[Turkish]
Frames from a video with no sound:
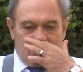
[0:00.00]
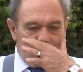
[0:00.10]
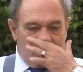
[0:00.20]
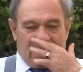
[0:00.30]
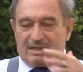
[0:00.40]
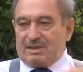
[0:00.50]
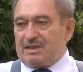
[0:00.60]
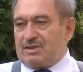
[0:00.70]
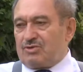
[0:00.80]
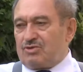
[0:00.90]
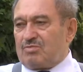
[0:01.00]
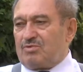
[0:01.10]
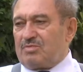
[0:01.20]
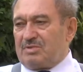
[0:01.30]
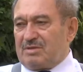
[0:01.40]
Bu öğrenciler için çok
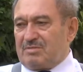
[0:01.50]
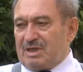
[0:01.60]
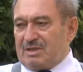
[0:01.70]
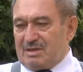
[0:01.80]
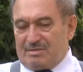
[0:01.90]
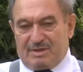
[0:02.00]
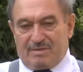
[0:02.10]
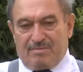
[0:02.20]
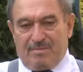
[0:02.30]
büyük bir imkan tabii.